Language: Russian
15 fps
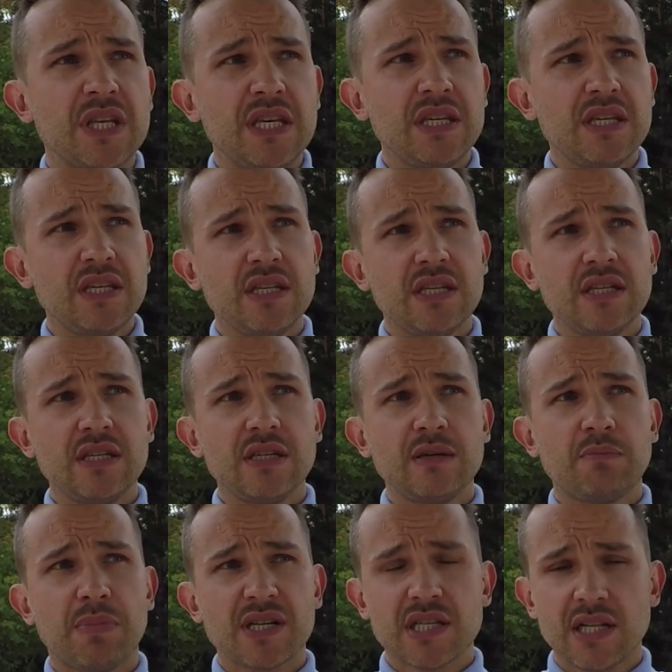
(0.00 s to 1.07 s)

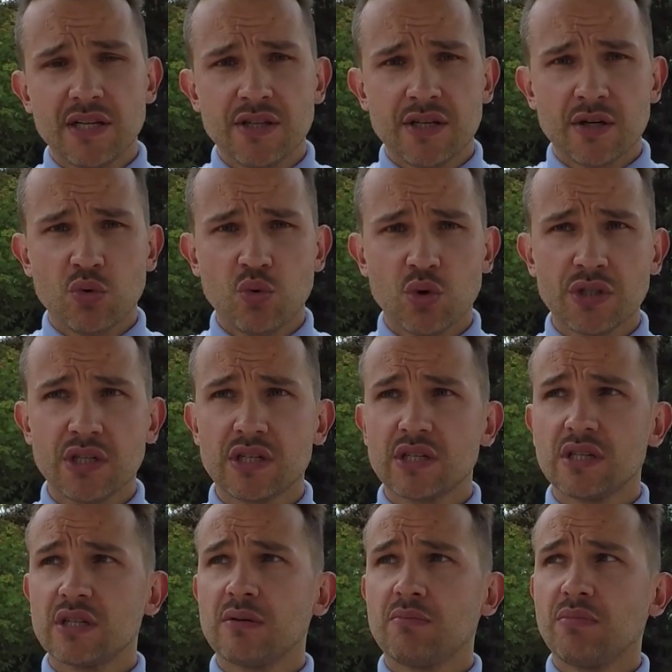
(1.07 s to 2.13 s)
И последняя
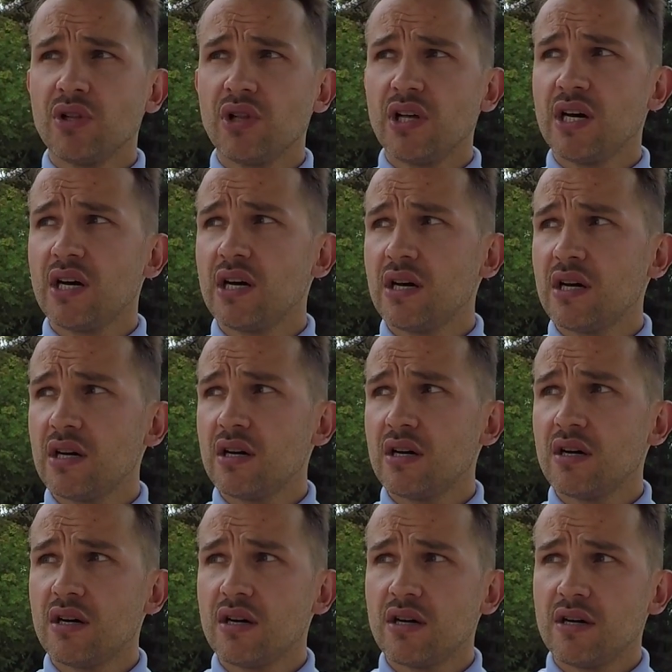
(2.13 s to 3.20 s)
гонка была
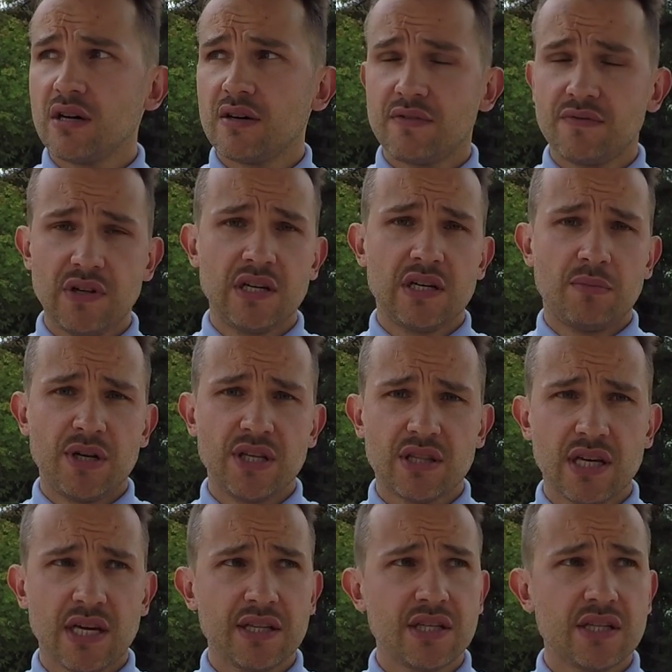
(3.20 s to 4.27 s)
э, в
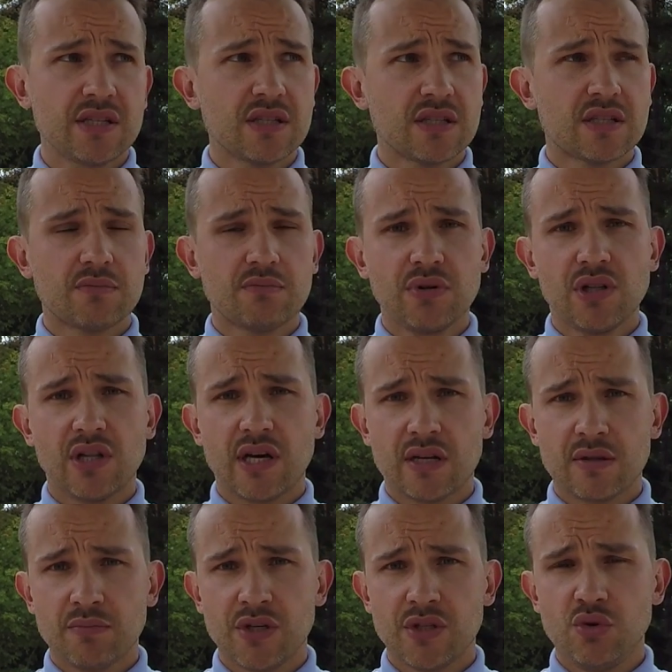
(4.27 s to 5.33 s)
Великобритании, это был
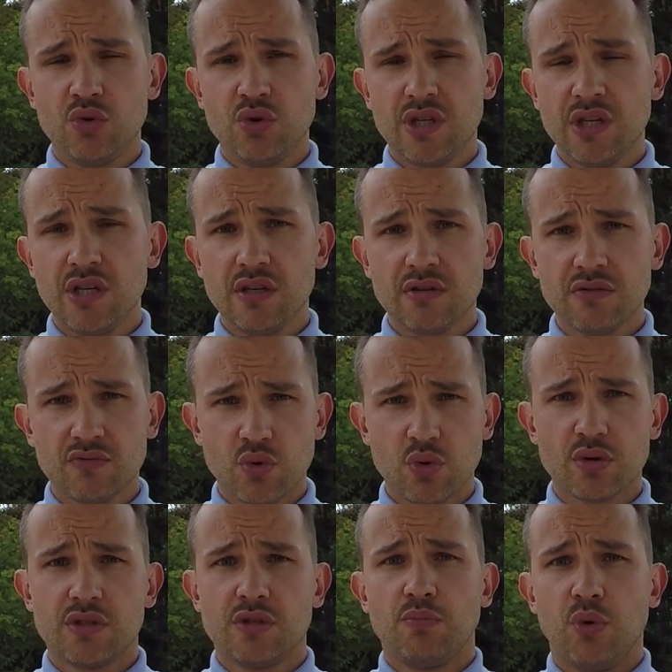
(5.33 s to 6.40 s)
Ironman UK в
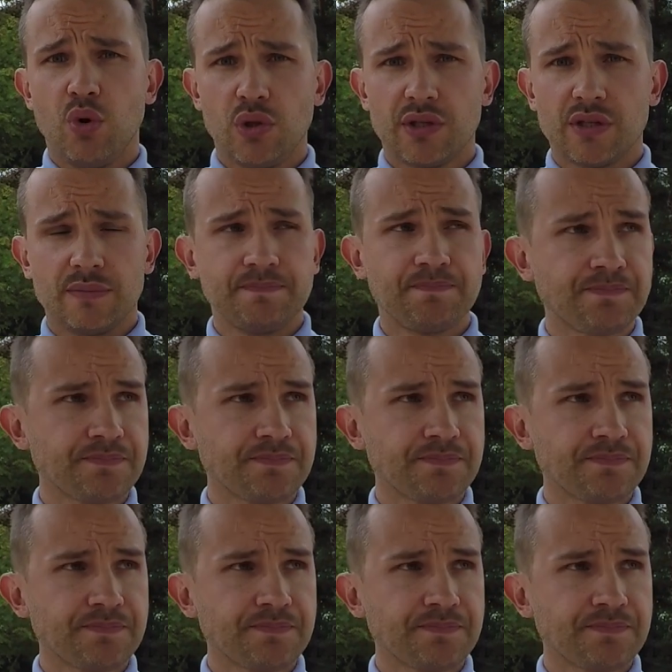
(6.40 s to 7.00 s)
городе Болтон.